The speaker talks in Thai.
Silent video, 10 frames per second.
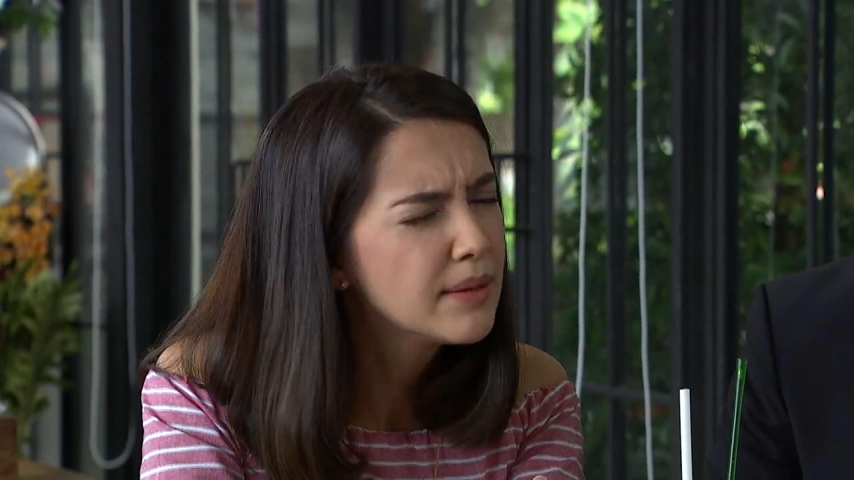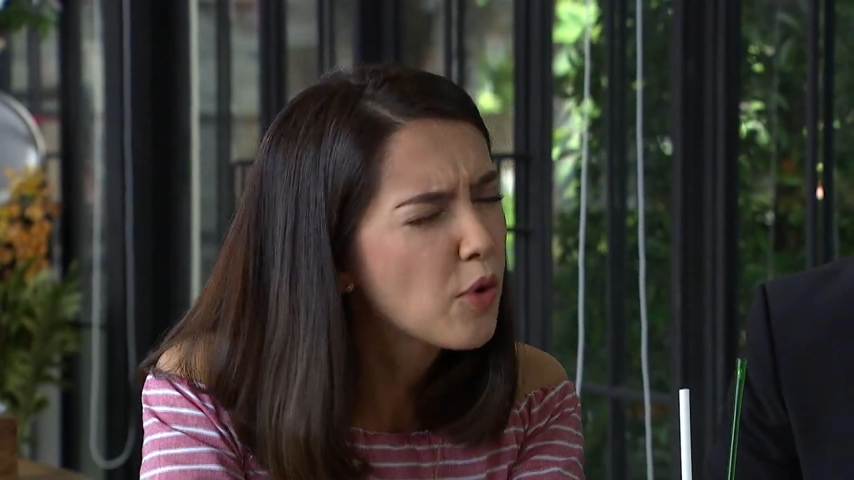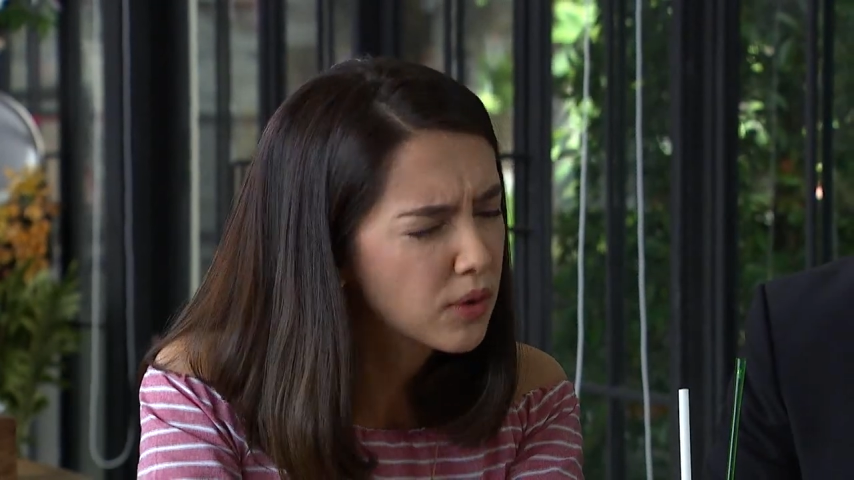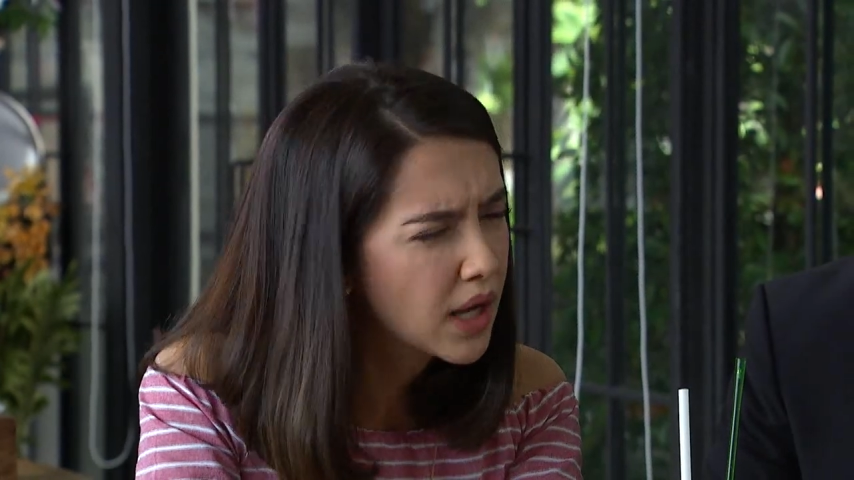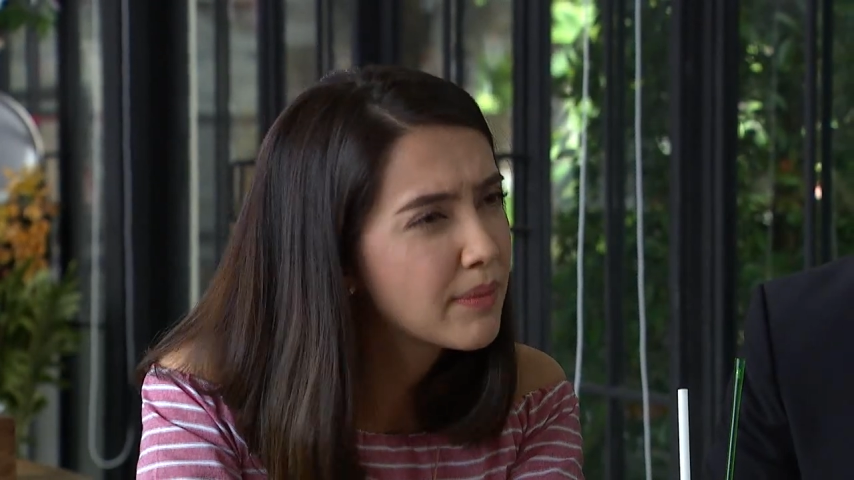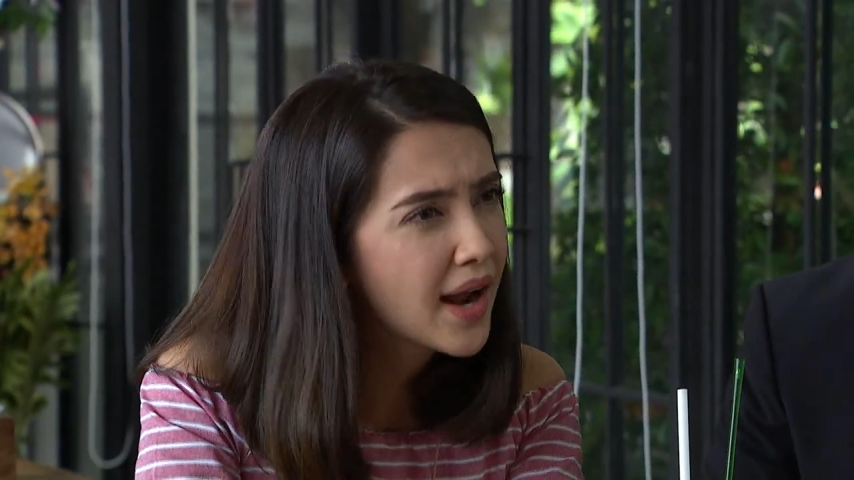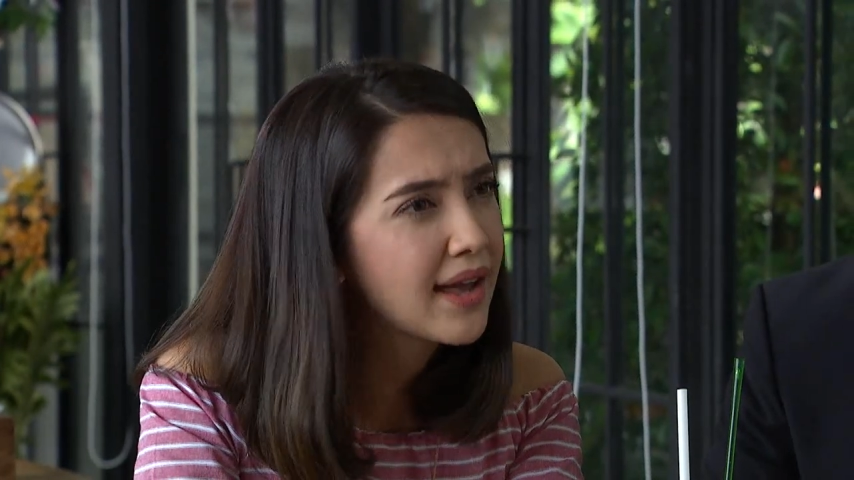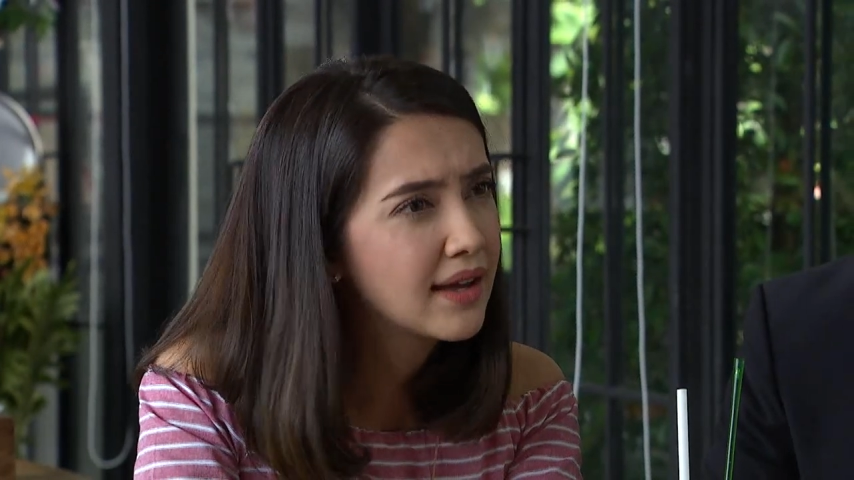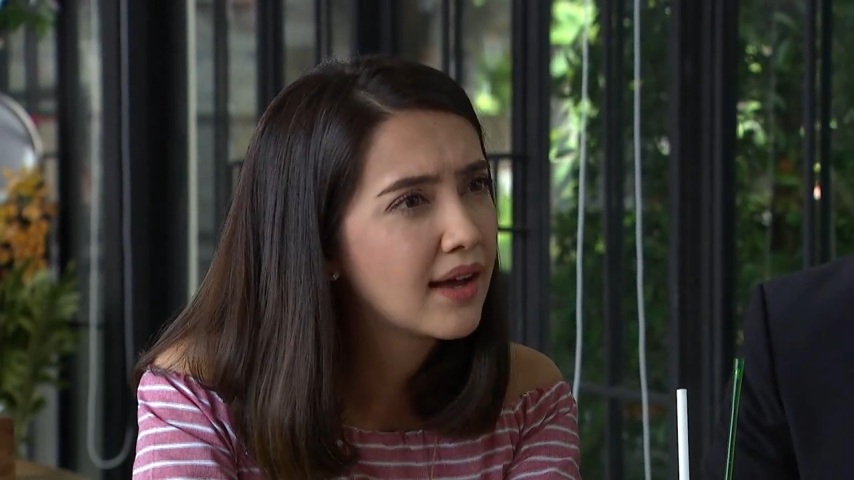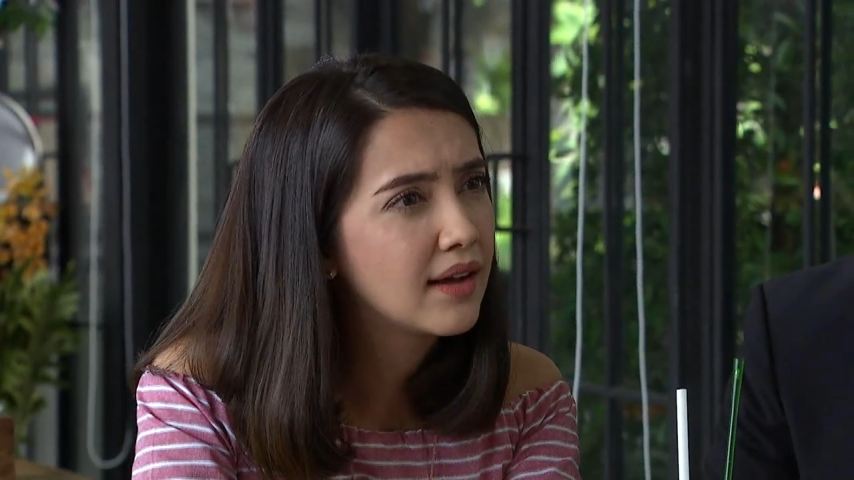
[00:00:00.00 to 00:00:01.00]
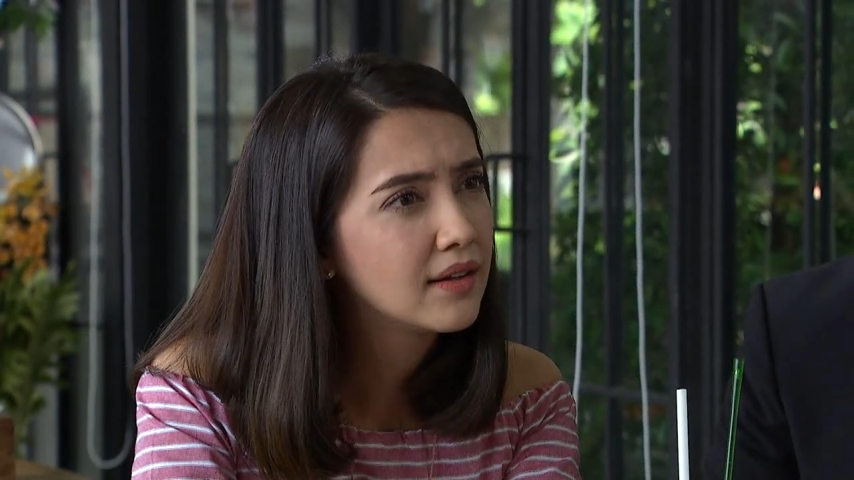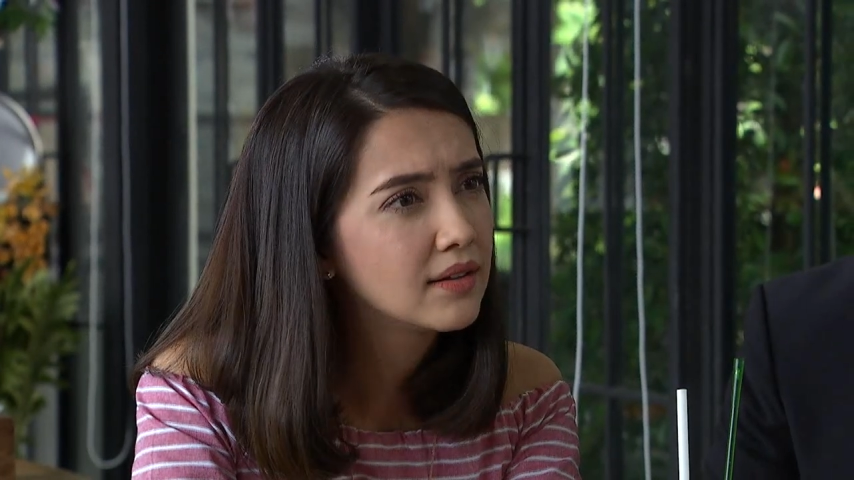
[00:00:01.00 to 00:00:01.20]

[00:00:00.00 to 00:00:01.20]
เน้นผลกำไรอะค่ะ